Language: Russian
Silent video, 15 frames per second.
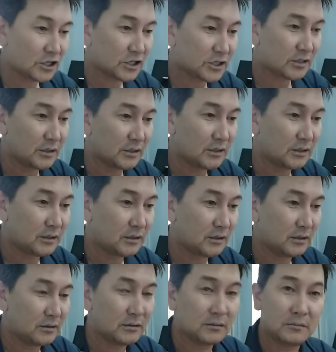э,
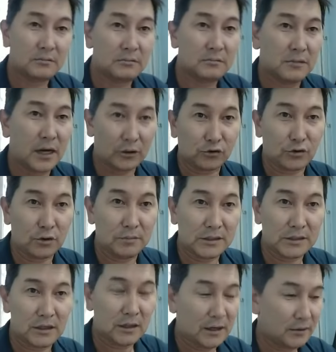городской
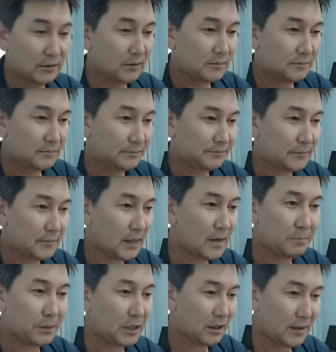маслихат. И
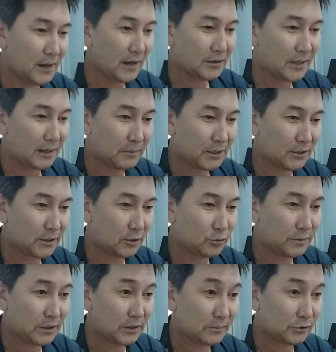предлагает нам этот
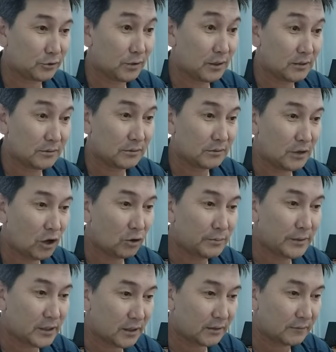документ обсудить. Э,
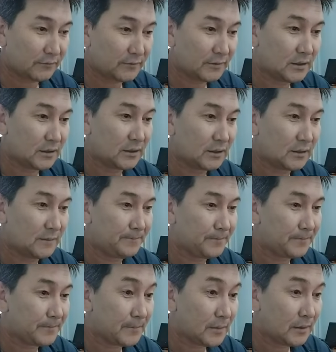Аубикеров, э,
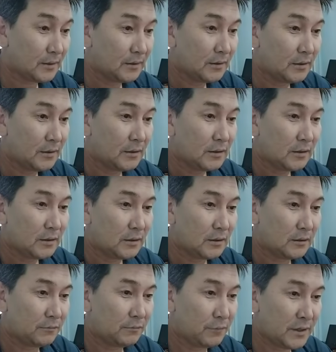
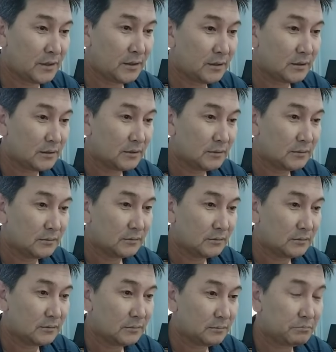вы
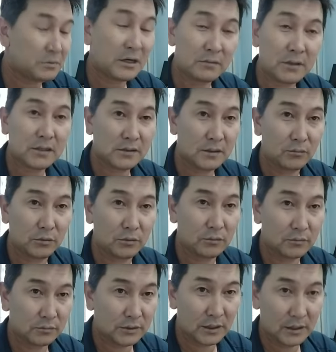первый раз я
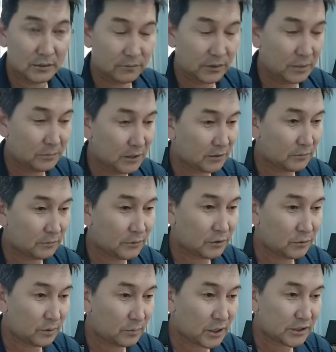буду за время этого
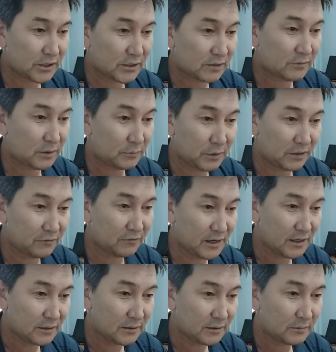видео обращаться к вам на
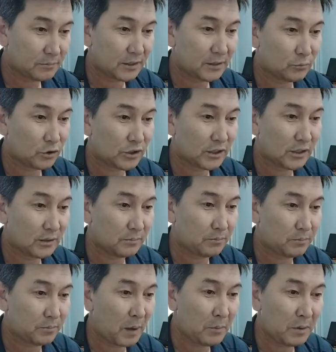«вы». Потому что
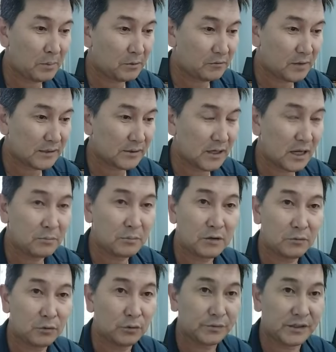помимо вас, я имею в
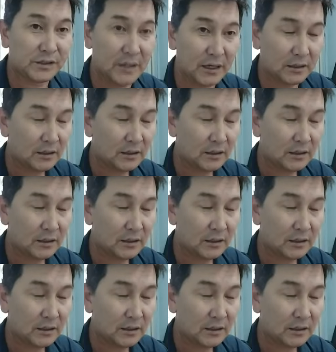виду всех,